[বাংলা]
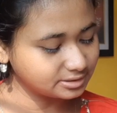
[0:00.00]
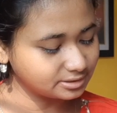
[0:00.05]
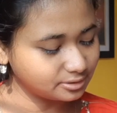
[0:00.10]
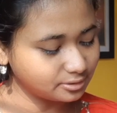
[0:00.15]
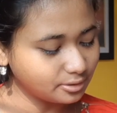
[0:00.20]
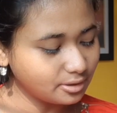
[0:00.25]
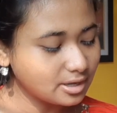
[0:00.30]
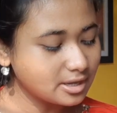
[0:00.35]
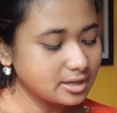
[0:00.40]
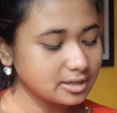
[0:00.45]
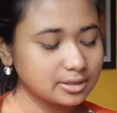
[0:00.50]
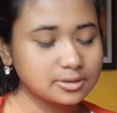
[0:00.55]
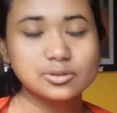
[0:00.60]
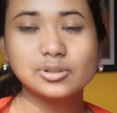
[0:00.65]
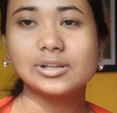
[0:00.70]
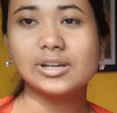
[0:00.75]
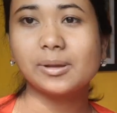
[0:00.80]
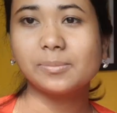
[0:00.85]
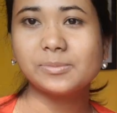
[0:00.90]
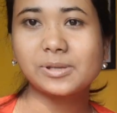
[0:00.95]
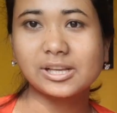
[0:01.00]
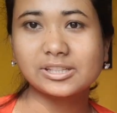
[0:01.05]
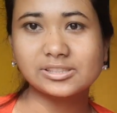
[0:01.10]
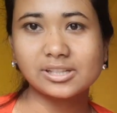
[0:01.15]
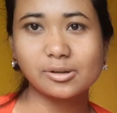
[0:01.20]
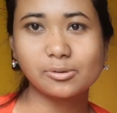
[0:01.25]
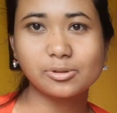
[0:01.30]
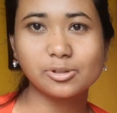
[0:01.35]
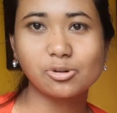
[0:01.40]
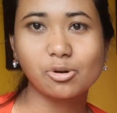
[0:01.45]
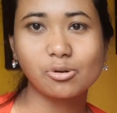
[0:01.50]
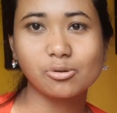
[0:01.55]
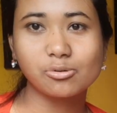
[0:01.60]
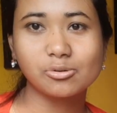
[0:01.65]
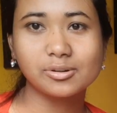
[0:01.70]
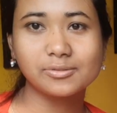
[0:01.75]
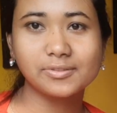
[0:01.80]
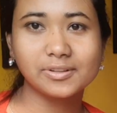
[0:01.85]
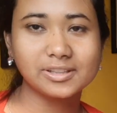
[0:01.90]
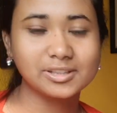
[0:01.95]
ছিল কিন্তু এটা আমি আশা করি রং
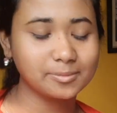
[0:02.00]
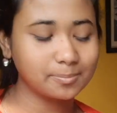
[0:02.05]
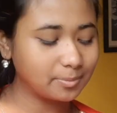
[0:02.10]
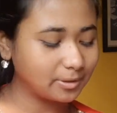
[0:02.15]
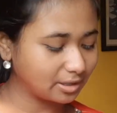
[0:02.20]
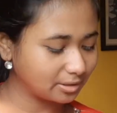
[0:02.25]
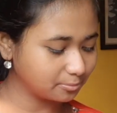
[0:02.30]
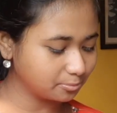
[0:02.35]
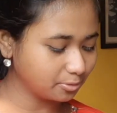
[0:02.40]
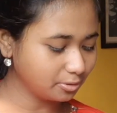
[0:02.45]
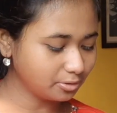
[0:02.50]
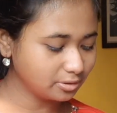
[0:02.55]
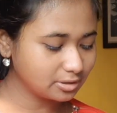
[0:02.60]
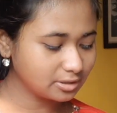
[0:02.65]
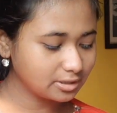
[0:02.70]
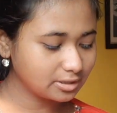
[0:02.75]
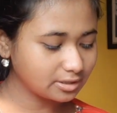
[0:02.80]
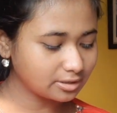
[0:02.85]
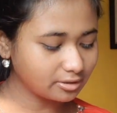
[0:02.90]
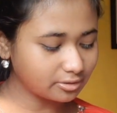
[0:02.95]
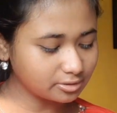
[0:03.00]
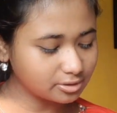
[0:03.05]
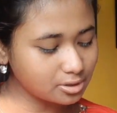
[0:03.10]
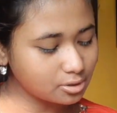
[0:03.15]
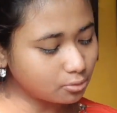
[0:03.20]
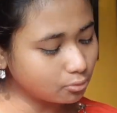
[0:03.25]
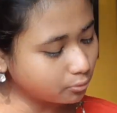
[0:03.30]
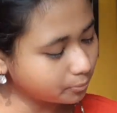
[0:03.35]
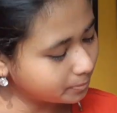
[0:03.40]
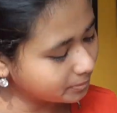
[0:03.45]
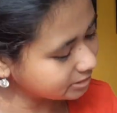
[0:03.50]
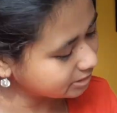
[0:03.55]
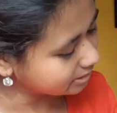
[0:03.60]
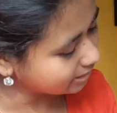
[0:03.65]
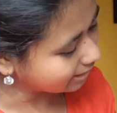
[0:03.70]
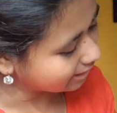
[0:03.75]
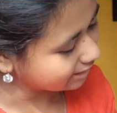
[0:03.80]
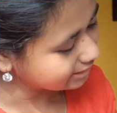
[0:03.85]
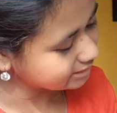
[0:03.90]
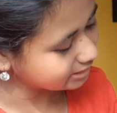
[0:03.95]
করে ফেলতে পারবো কারণ কি খুব বেশি না
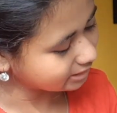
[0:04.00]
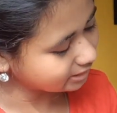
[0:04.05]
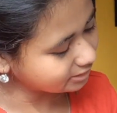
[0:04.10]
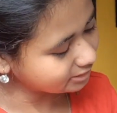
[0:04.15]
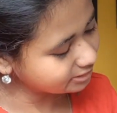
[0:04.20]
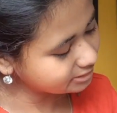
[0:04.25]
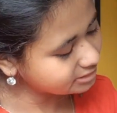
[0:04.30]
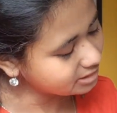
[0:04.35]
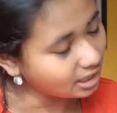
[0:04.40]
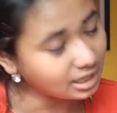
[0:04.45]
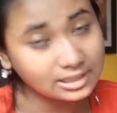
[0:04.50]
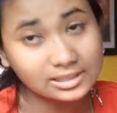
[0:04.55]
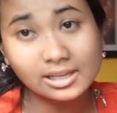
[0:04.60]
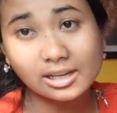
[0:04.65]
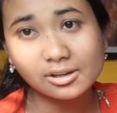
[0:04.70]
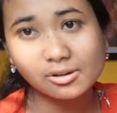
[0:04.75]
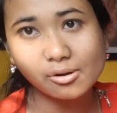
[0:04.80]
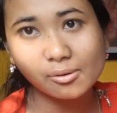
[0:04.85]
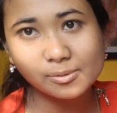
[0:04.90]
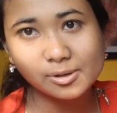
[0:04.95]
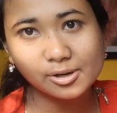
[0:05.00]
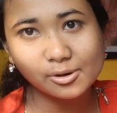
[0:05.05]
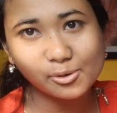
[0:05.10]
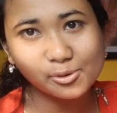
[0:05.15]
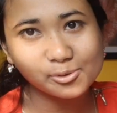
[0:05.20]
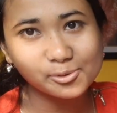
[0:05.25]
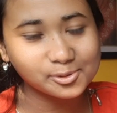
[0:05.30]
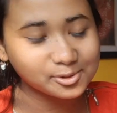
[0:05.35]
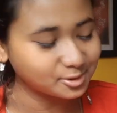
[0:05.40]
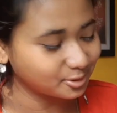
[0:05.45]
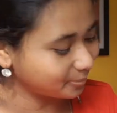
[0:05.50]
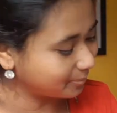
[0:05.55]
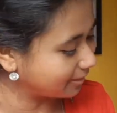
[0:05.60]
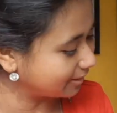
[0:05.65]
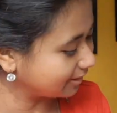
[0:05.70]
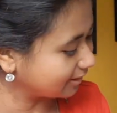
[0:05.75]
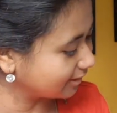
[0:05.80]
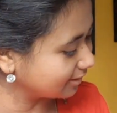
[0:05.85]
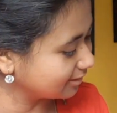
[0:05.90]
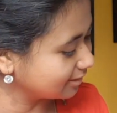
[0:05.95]
এই জায়গাটা দিয়ে সাদা আর কমলা রং করতে হবে
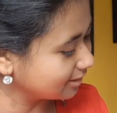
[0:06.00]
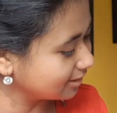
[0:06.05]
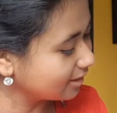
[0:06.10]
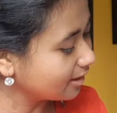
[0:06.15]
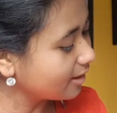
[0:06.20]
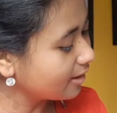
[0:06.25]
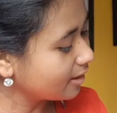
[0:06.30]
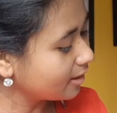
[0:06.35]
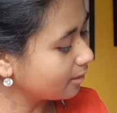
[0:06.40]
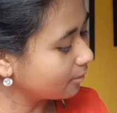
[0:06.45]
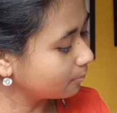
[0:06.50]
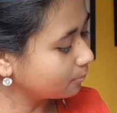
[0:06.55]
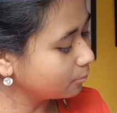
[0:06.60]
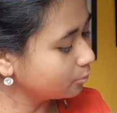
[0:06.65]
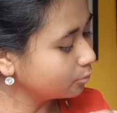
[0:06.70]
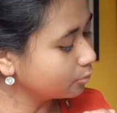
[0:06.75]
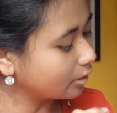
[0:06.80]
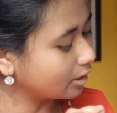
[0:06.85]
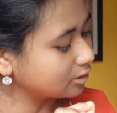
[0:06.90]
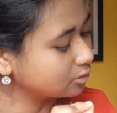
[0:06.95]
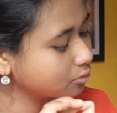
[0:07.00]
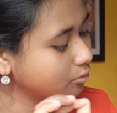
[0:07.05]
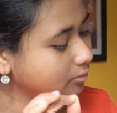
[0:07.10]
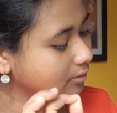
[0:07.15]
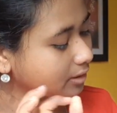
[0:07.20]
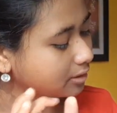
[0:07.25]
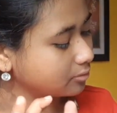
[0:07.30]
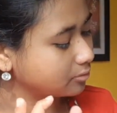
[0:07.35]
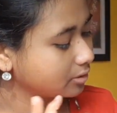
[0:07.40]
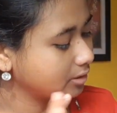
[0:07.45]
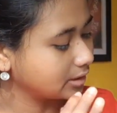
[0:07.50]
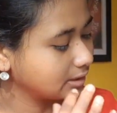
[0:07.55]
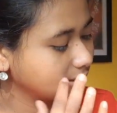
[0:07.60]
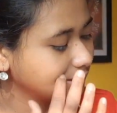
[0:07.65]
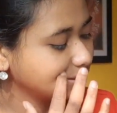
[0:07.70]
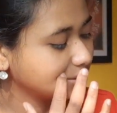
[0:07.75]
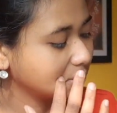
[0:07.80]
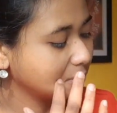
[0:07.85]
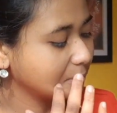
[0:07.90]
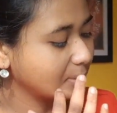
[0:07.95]
আর এখান দিয়ে ব্লু আর চোখটা একটু আগে
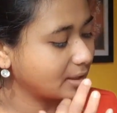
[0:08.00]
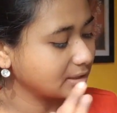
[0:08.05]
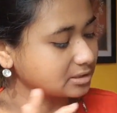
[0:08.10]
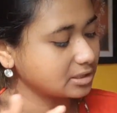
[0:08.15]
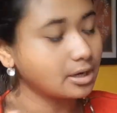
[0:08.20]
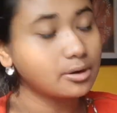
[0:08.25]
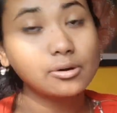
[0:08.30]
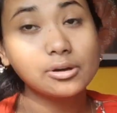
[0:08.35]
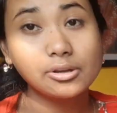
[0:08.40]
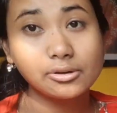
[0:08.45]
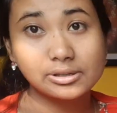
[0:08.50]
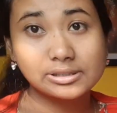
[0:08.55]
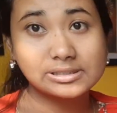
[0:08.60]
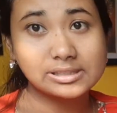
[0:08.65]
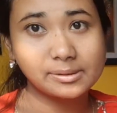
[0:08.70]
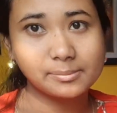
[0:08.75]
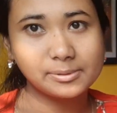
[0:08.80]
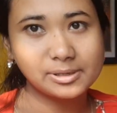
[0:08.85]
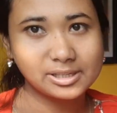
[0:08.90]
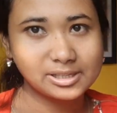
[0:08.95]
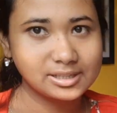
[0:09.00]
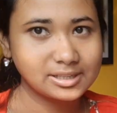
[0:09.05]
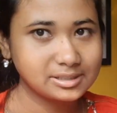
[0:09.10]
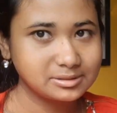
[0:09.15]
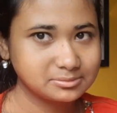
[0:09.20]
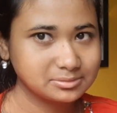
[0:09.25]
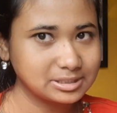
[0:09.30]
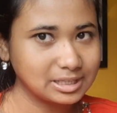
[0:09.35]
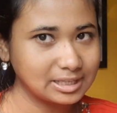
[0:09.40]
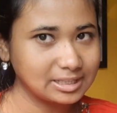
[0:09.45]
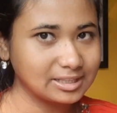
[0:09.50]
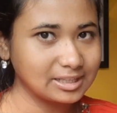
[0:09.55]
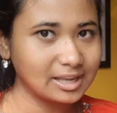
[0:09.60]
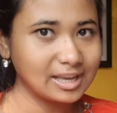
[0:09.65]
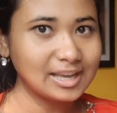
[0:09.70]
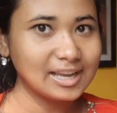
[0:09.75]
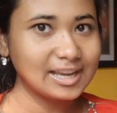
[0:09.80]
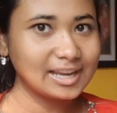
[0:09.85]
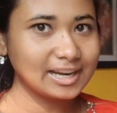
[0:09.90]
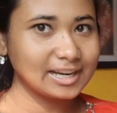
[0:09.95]
দিতে হবে আশা করি হয়ে যাবে জানি না
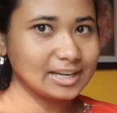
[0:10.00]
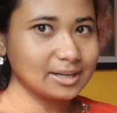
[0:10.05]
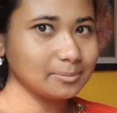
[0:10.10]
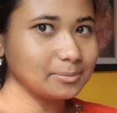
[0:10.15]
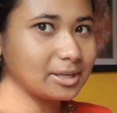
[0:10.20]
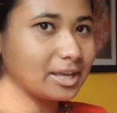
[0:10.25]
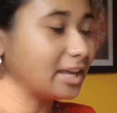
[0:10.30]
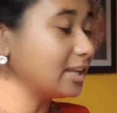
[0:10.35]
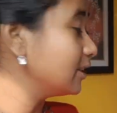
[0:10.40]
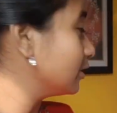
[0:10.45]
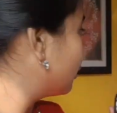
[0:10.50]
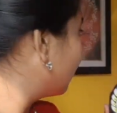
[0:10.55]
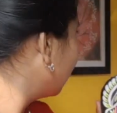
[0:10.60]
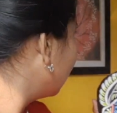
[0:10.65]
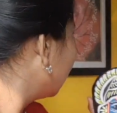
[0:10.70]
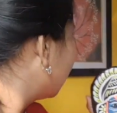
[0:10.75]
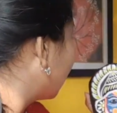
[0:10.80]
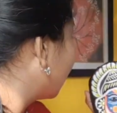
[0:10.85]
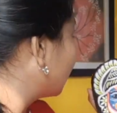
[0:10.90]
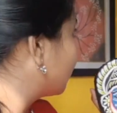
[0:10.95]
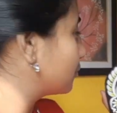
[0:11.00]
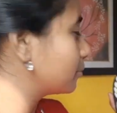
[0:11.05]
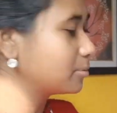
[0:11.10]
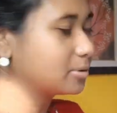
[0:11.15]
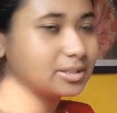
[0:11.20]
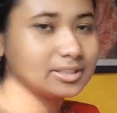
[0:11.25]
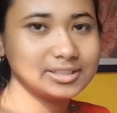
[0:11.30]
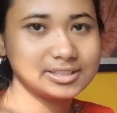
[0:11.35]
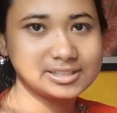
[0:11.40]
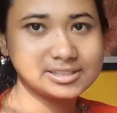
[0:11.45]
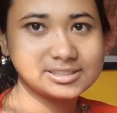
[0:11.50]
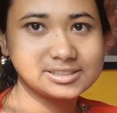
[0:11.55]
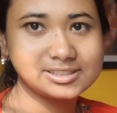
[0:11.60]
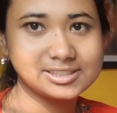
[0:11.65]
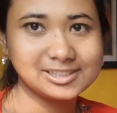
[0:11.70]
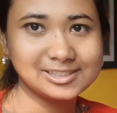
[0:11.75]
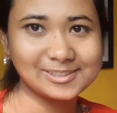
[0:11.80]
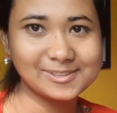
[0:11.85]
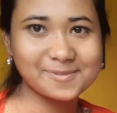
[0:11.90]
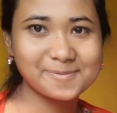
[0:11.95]
এটা আমি এই দেওয়ালে টানাবো বলে নিয়ে
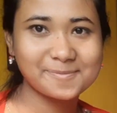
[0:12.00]
এসেছি